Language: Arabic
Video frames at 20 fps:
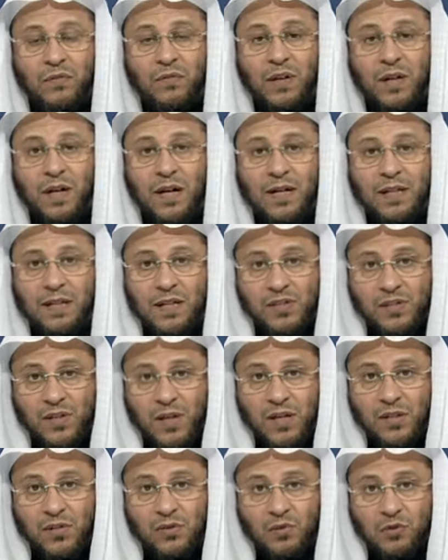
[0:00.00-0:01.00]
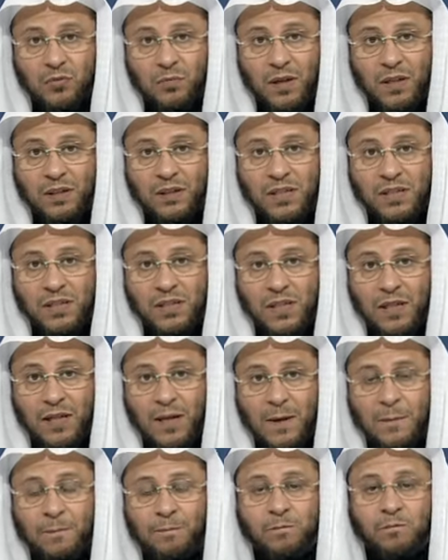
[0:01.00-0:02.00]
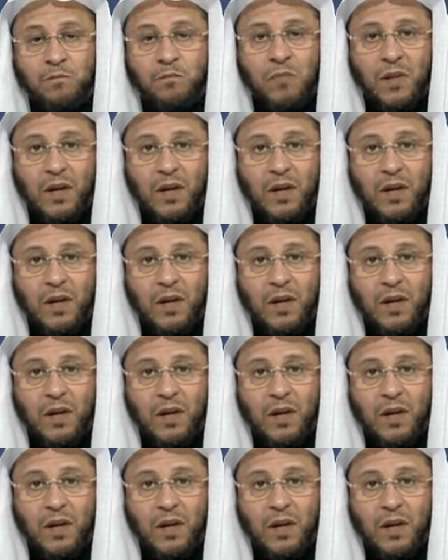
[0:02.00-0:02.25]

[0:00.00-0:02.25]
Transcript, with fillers: فقالت سأسجد بعد السلام